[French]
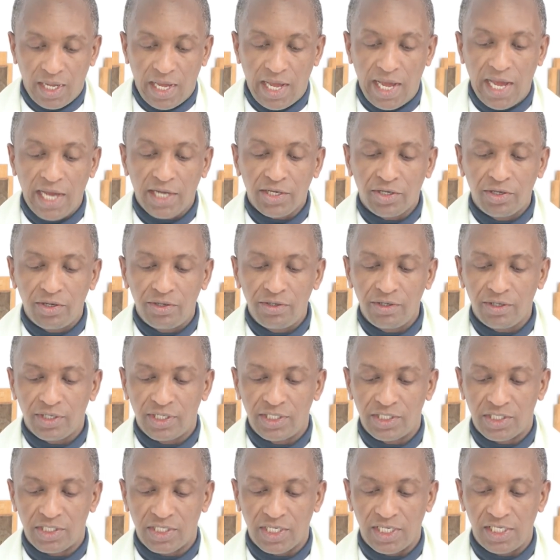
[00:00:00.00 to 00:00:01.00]
Accueillir
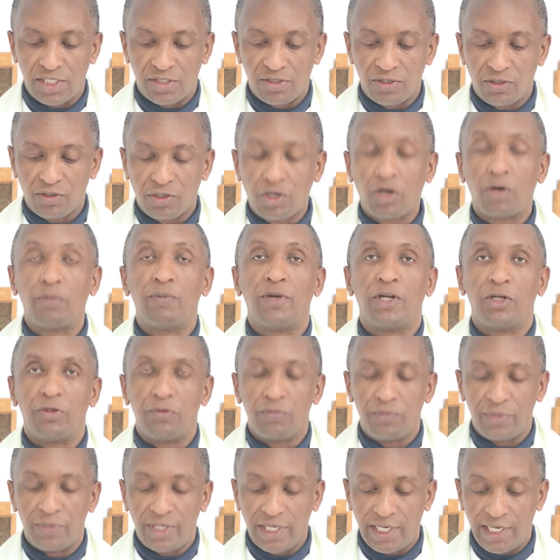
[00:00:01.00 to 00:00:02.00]
Jésus comme
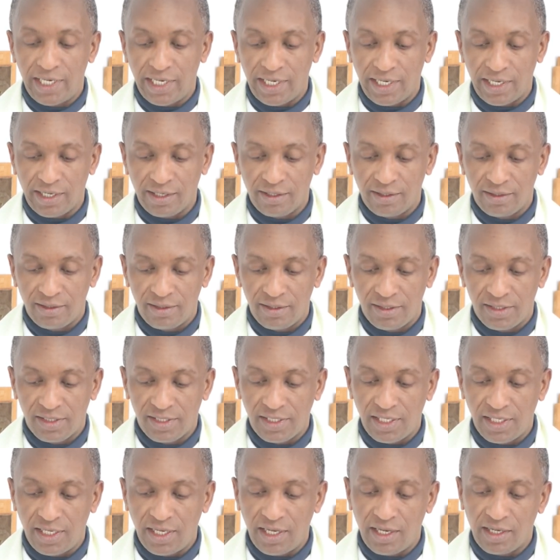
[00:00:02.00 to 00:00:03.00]
lumière,
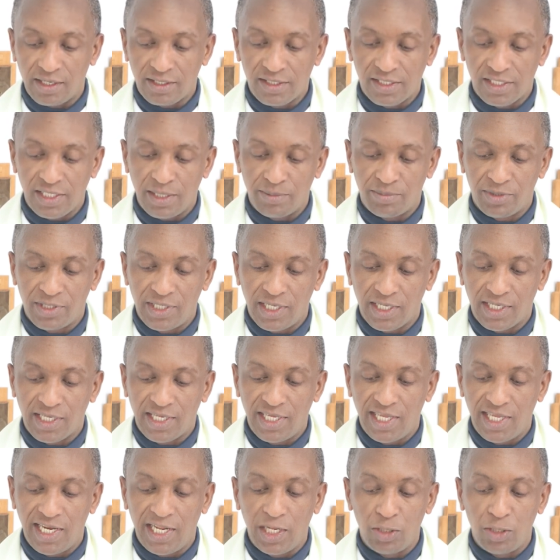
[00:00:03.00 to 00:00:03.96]
c'est accepter qu'il